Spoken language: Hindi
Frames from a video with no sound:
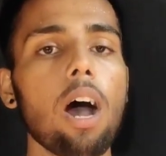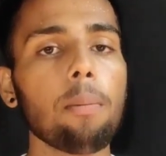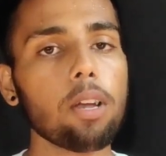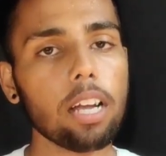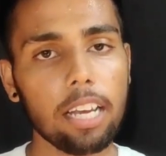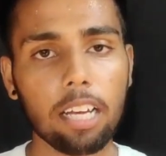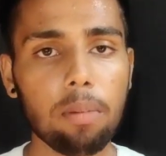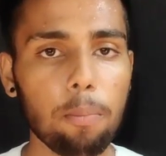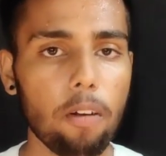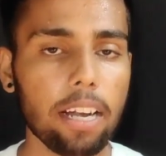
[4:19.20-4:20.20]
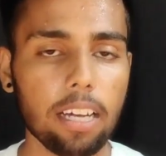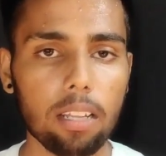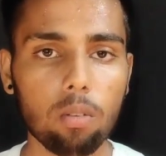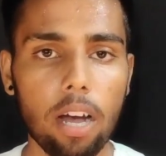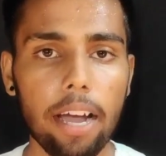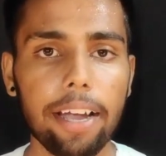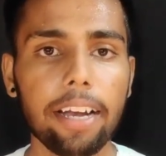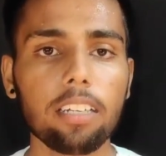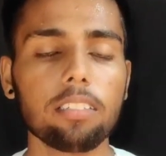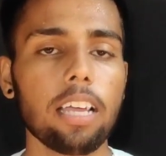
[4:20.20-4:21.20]
और आपको एक लिंक मैं प्रोवाइड कर दूंगा
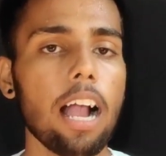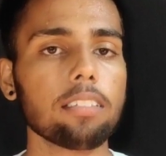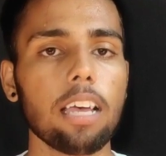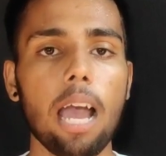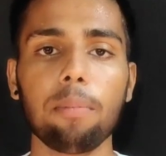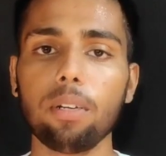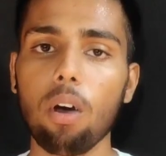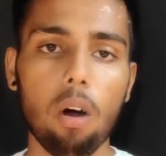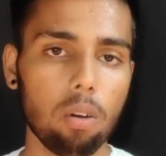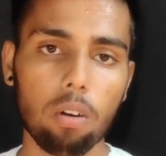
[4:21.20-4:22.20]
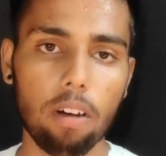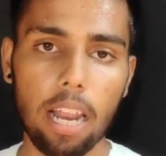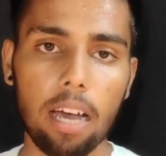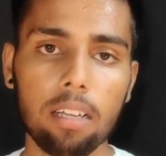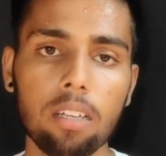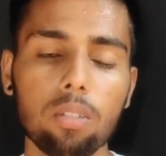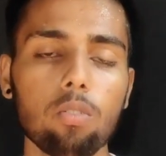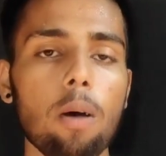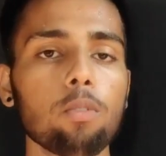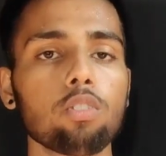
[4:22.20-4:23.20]
एटर थैंक्स ऐप डाउनलोड वाला
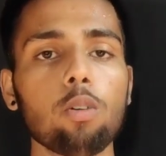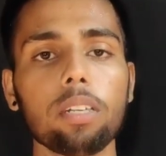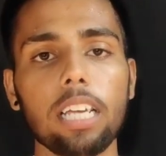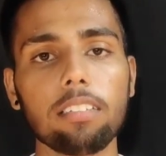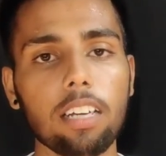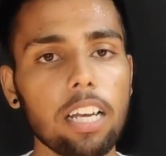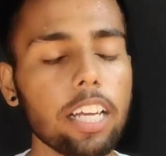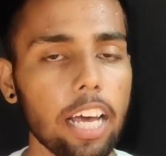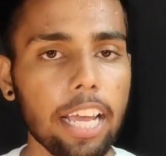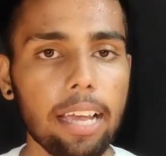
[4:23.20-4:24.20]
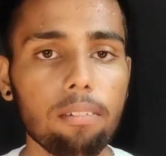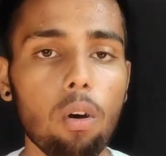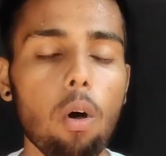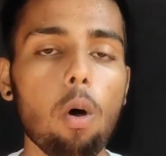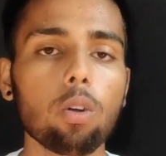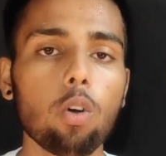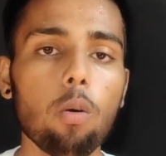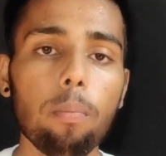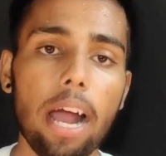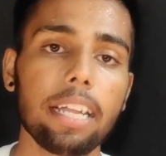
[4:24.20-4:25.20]
तो आप उसके ऊपर जैसे क्लिक करेंगे वो
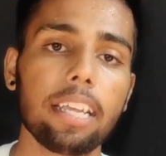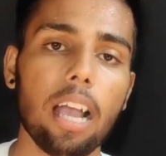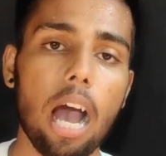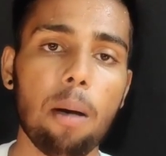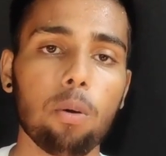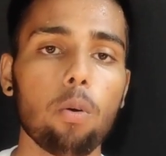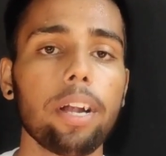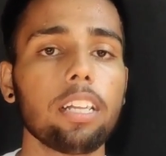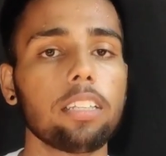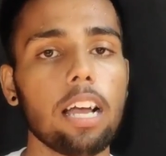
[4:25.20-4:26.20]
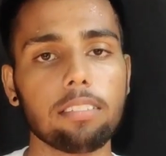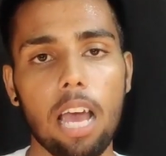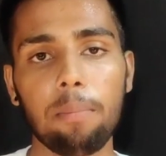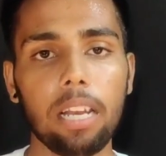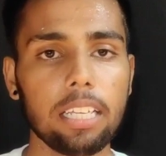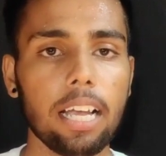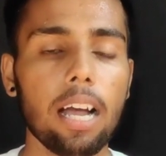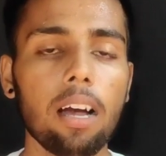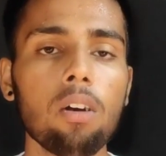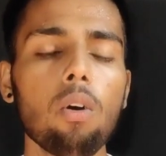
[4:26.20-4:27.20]
ऑटोमेटिक आपको एयरटेल थैंक्स ऐप में ले
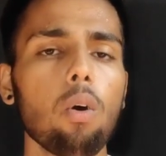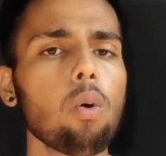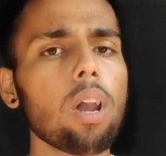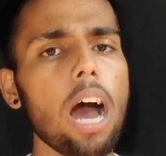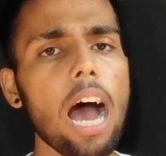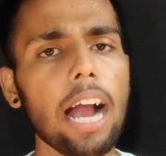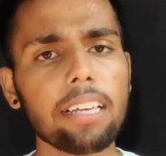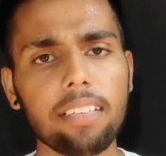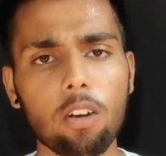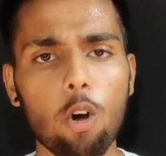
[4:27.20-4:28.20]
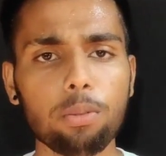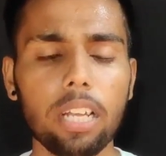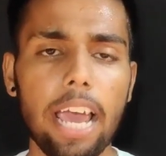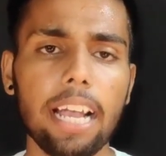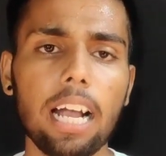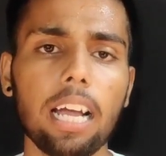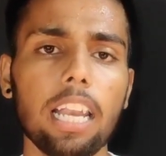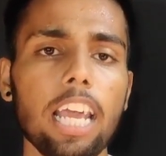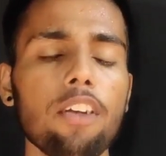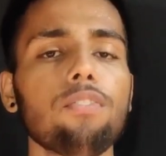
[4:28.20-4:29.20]
जाएगा और आगे से एक ऑप्शन आएगा
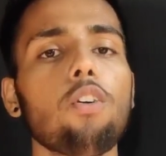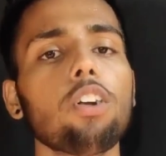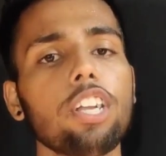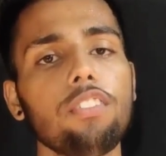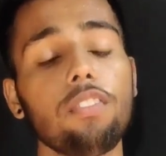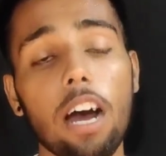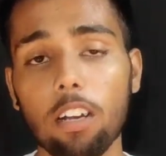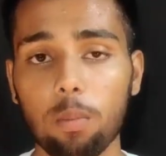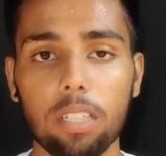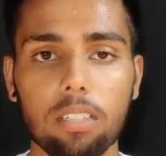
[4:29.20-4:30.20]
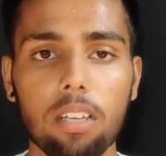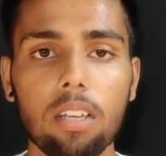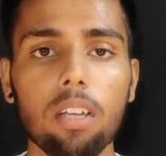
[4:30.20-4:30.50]
क्लेम फोर्टी वन रुपीज़